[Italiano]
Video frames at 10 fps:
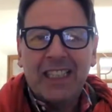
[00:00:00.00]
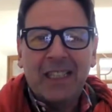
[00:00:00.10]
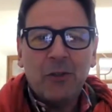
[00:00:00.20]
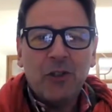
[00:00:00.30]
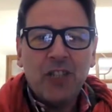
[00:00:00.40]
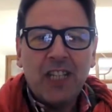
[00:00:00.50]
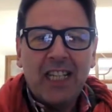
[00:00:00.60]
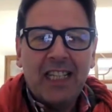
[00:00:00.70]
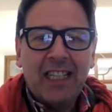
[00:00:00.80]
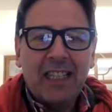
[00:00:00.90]

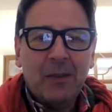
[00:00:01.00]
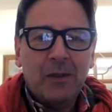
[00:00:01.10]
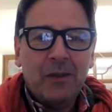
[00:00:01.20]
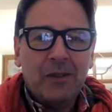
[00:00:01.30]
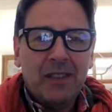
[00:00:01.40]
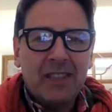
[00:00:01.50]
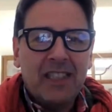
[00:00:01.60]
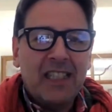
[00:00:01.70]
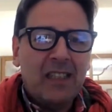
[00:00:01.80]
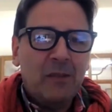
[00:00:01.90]
eterogenea, ecco,
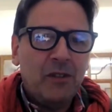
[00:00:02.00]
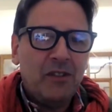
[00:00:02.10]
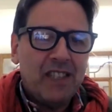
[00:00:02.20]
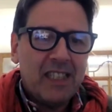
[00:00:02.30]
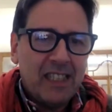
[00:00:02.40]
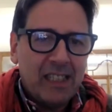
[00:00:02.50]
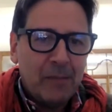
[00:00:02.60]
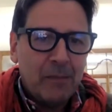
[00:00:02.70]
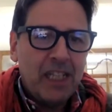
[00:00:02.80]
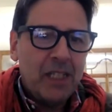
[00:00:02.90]
insegna
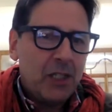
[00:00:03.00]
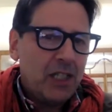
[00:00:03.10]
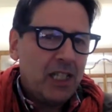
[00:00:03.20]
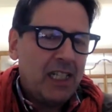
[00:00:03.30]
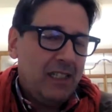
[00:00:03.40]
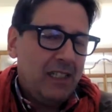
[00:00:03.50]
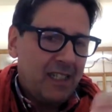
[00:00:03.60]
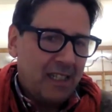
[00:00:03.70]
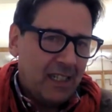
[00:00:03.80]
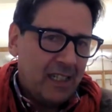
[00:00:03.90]
all'Università di Brescia,
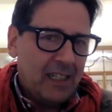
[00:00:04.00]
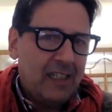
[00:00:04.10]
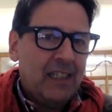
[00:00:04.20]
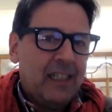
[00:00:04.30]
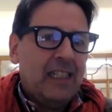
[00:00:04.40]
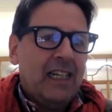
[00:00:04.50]
insegna